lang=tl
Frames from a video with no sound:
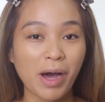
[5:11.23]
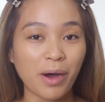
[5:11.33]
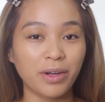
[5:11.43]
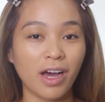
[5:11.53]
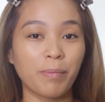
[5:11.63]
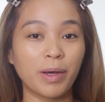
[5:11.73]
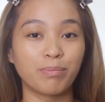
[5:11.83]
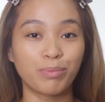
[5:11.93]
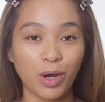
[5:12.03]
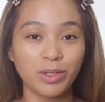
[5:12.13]
pa ako
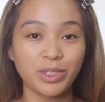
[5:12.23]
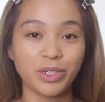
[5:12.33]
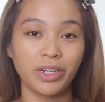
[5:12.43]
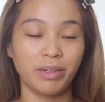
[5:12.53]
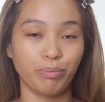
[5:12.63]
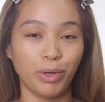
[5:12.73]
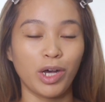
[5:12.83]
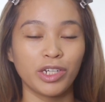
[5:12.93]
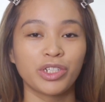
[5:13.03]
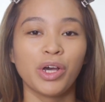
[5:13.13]
nakapag-bronzer and
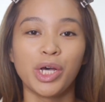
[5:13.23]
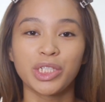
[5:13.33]
blush.